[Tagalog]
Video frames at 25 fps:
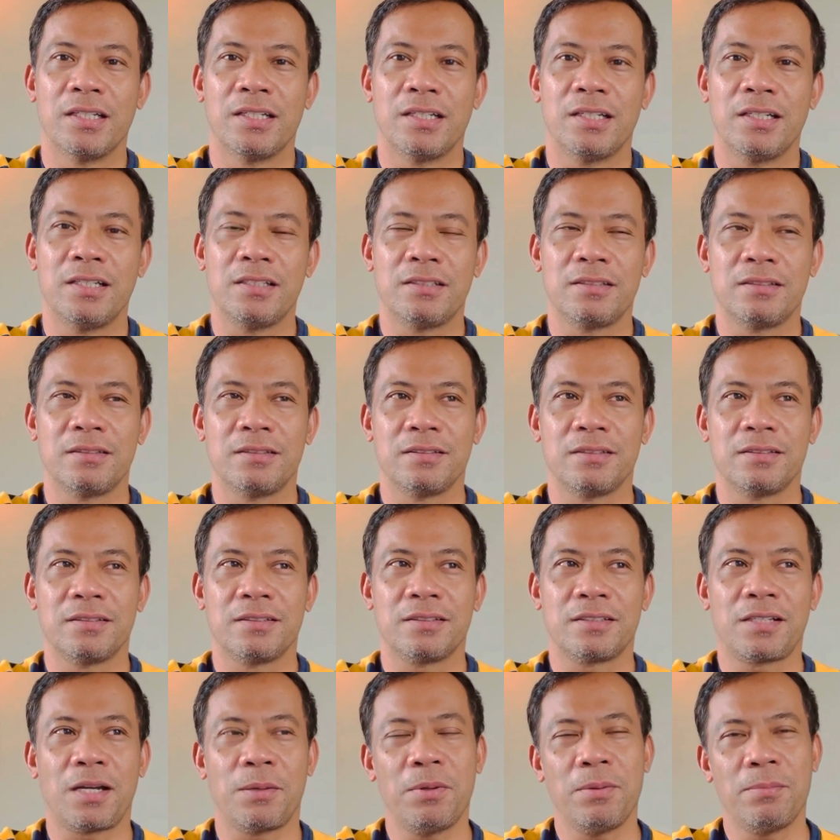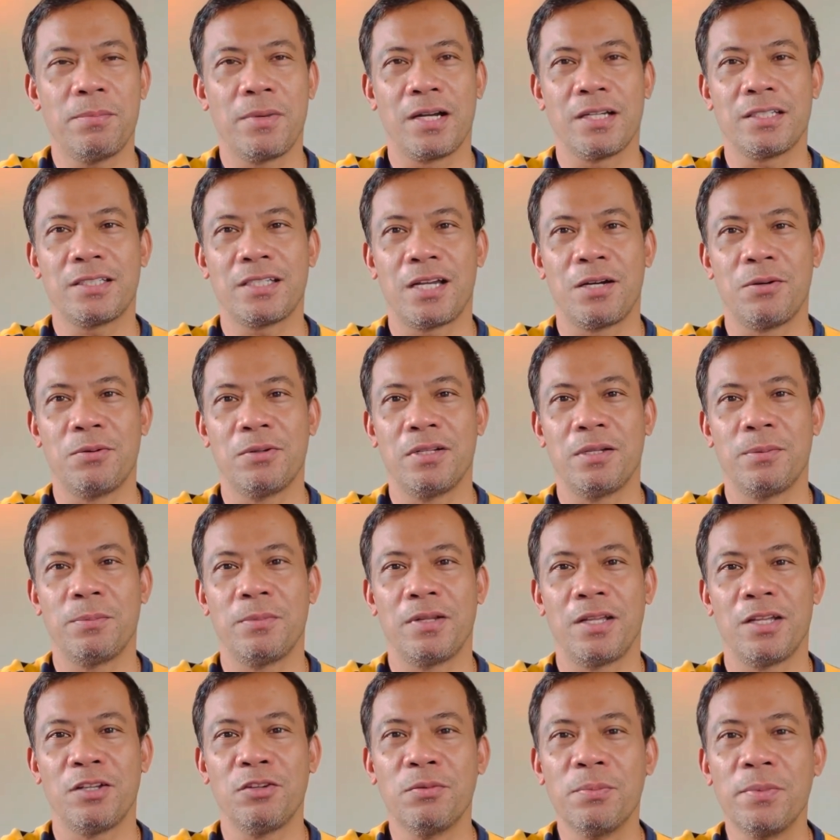At kaming mag-asawa
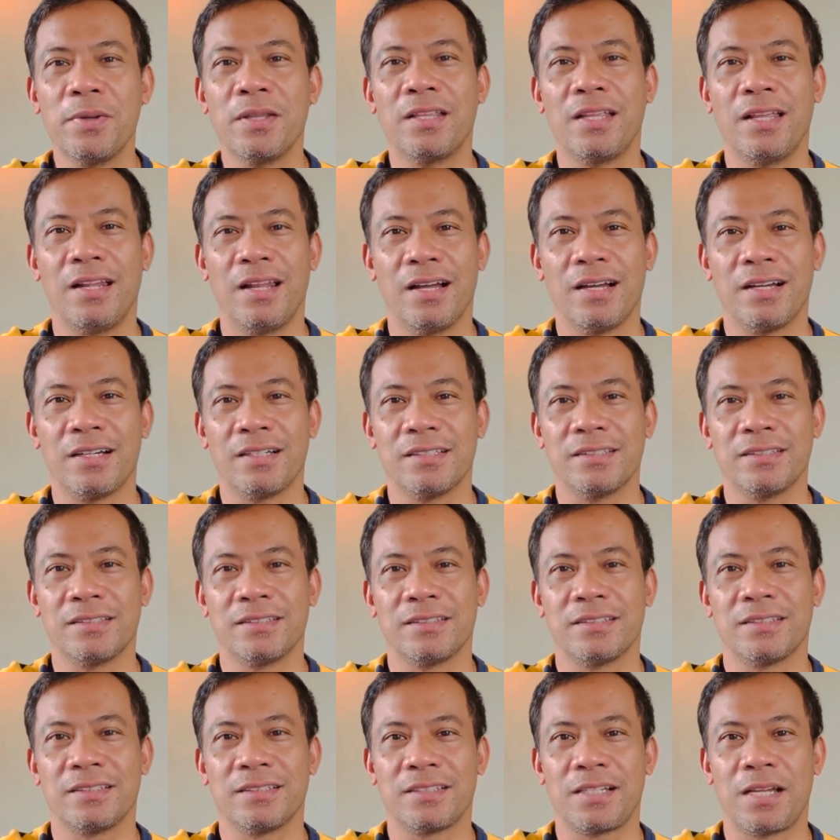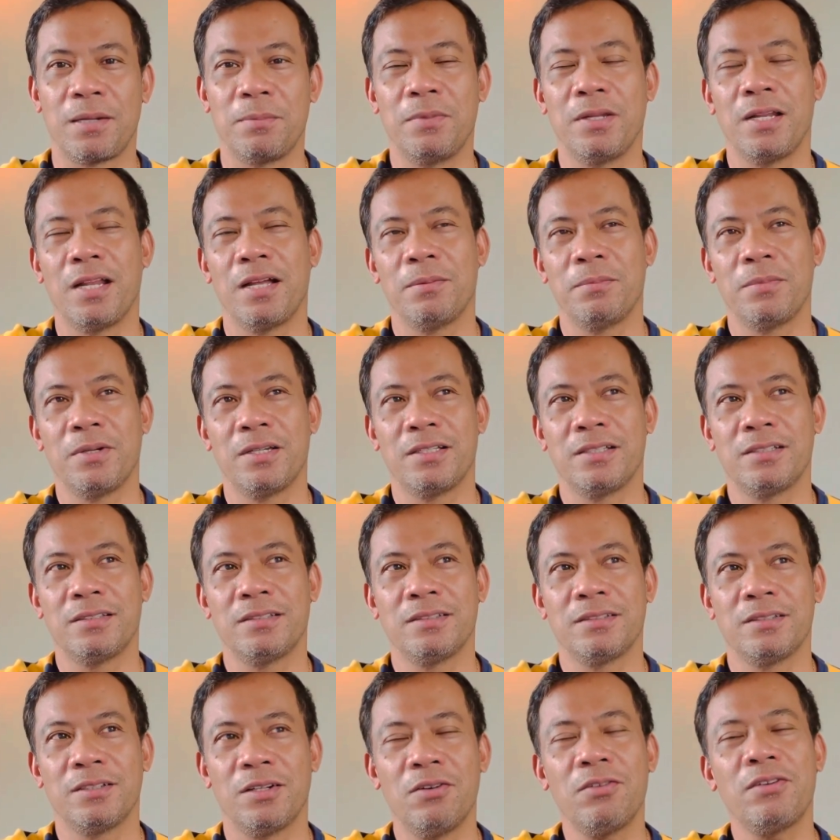naman ay ngumiti lang. Sabi namin,
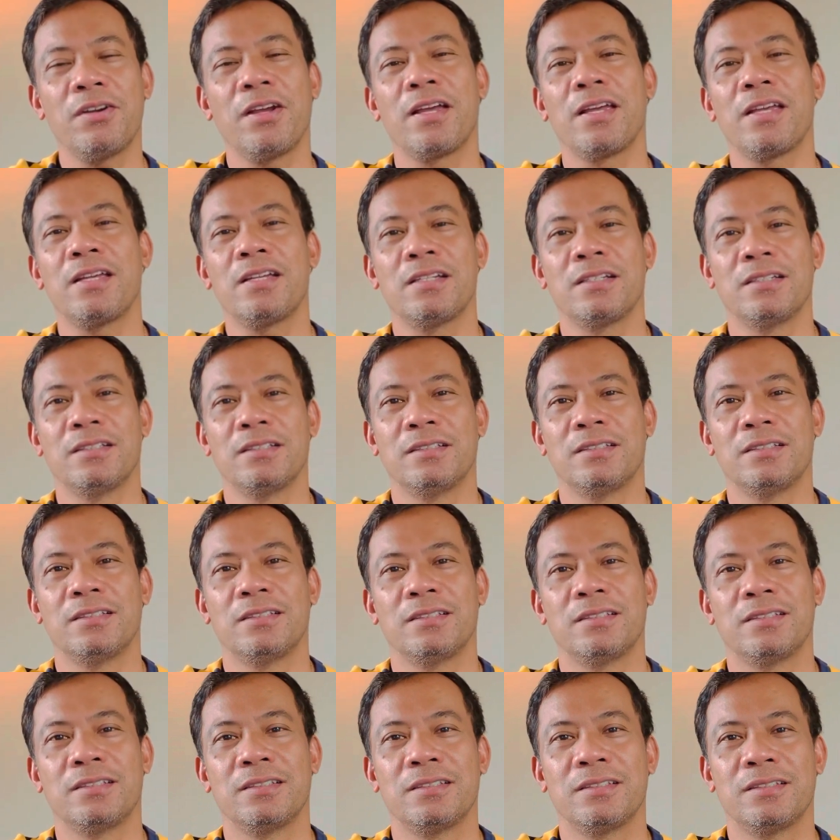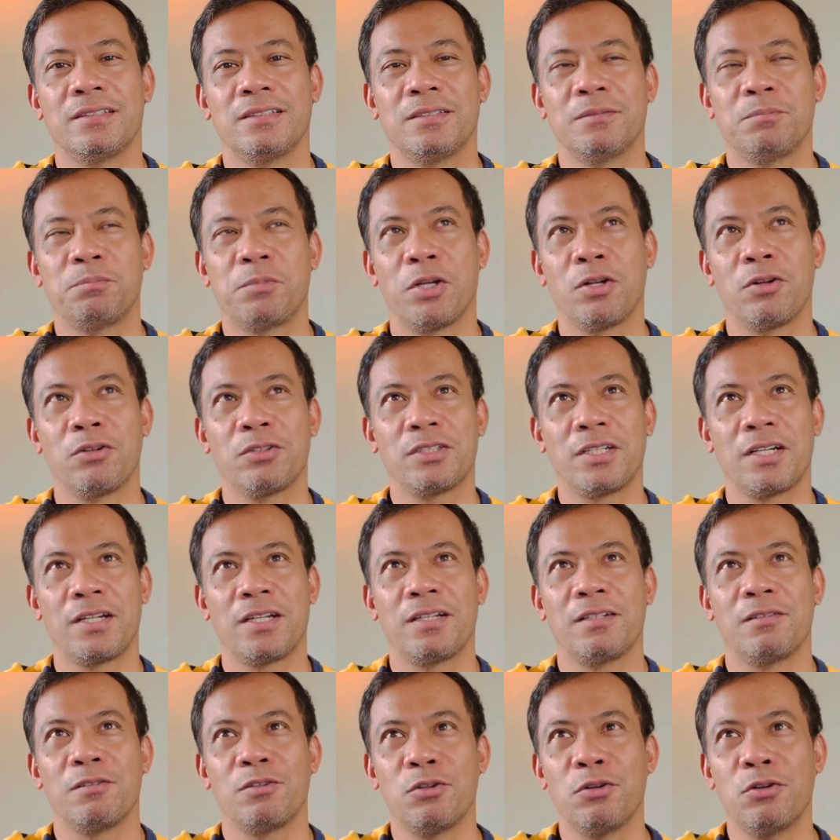okay. Pero
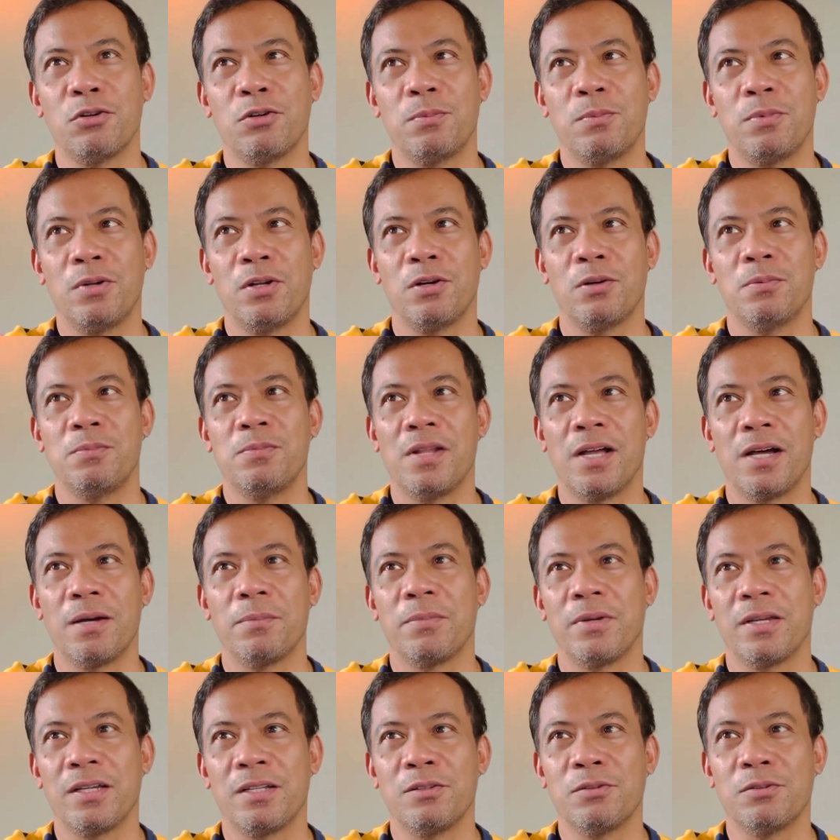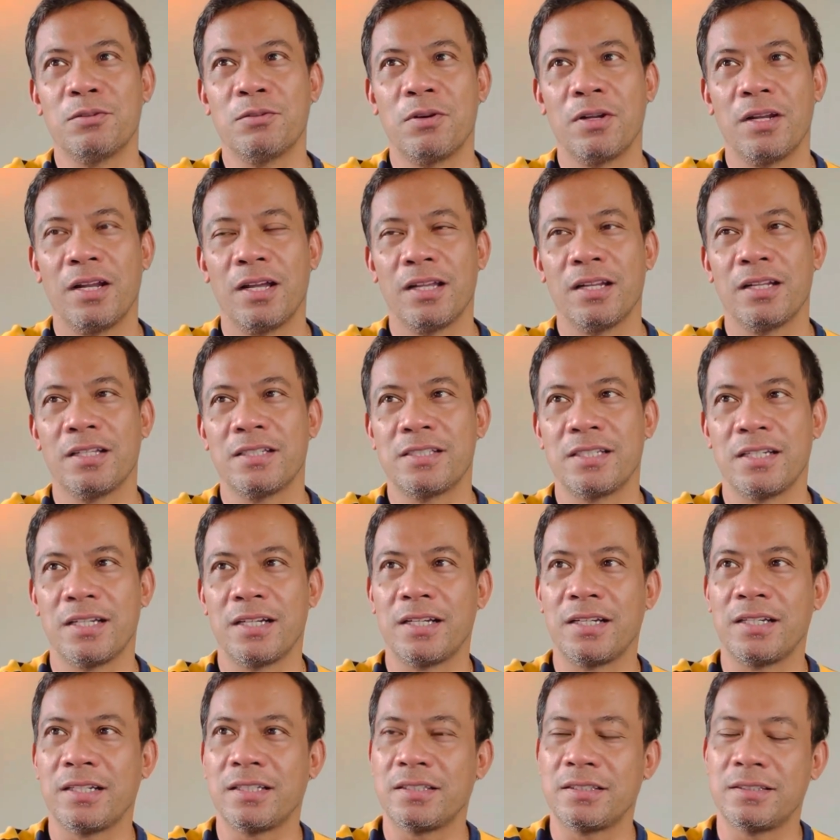sa loob-loob namin, nung wala na
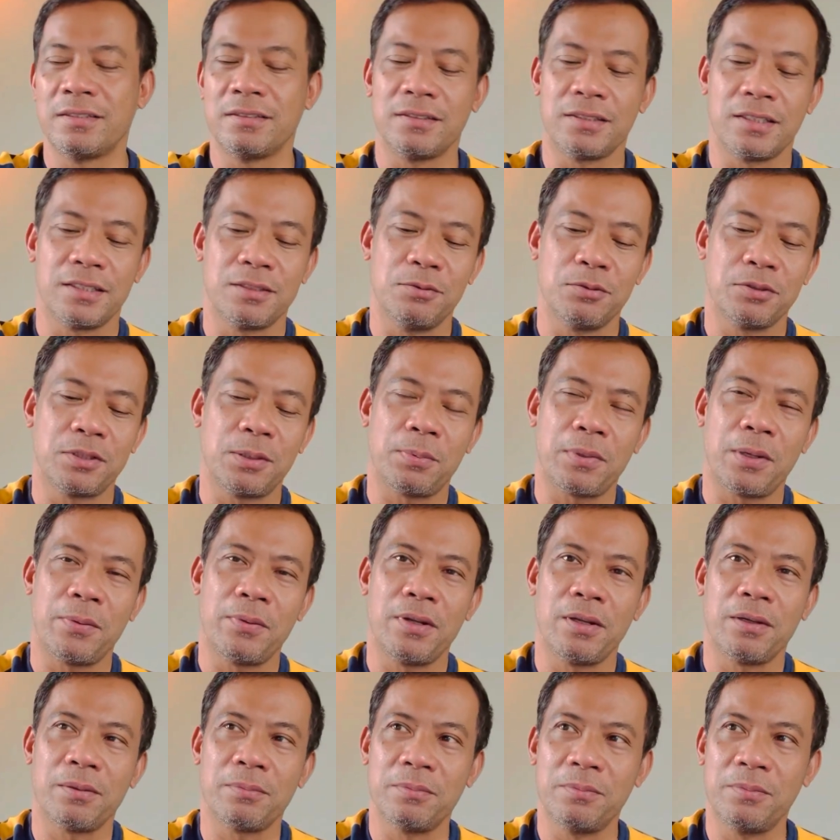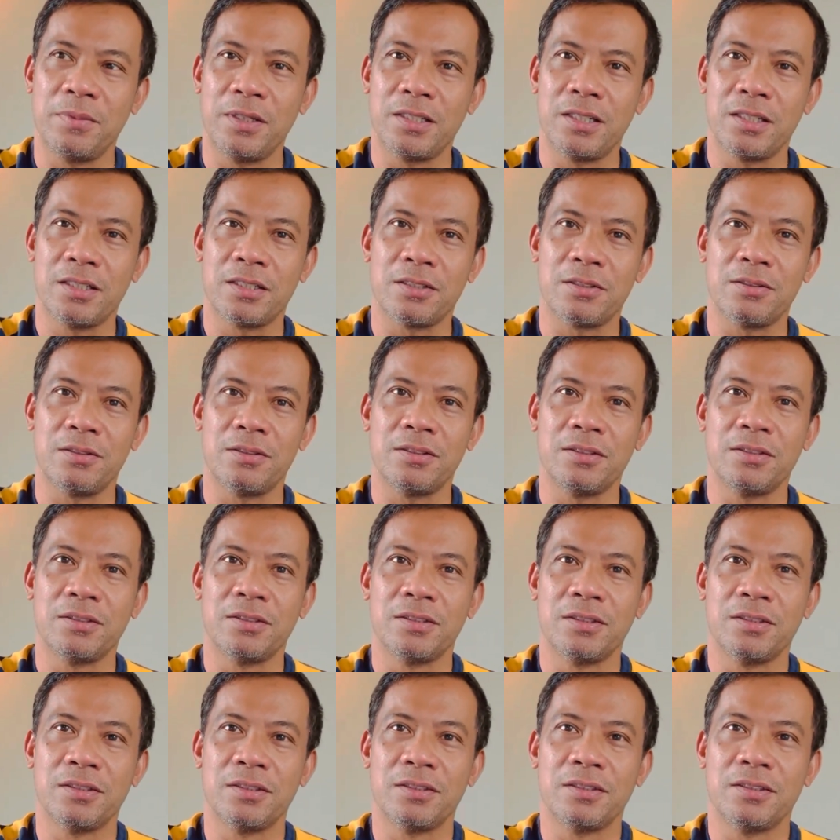siya at nag usap kami ng misis ko,
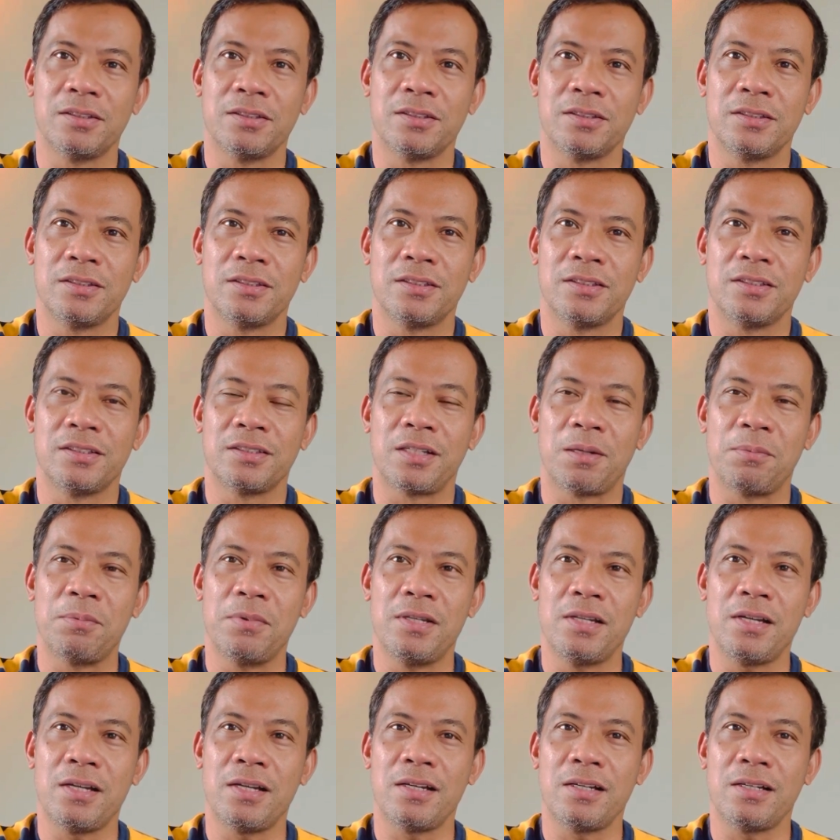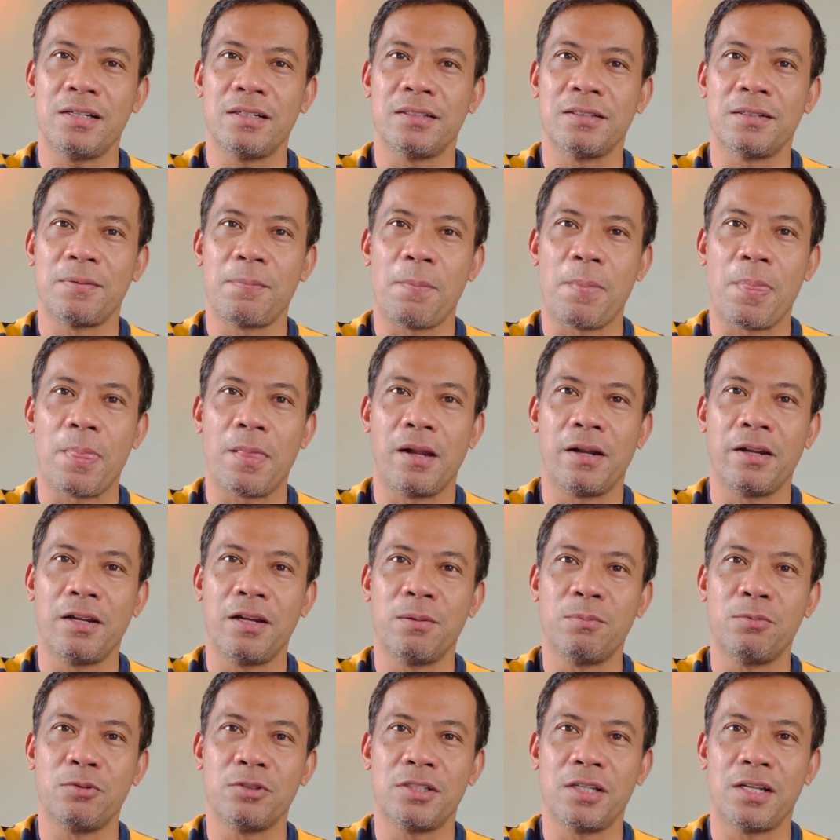sabi niya,
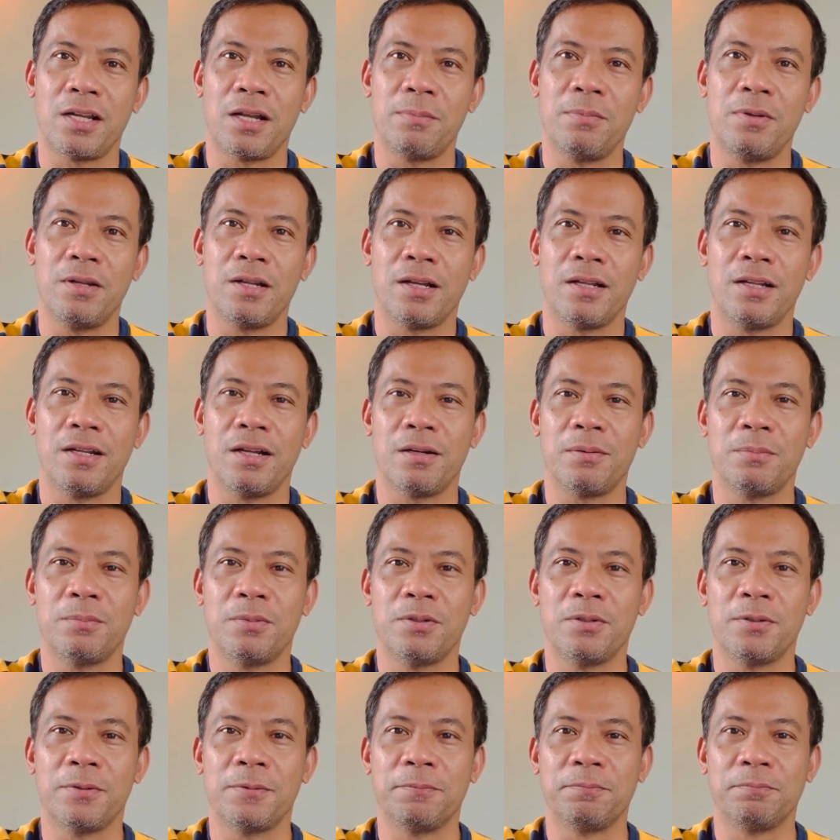narinig mong sinabi ng anak mo.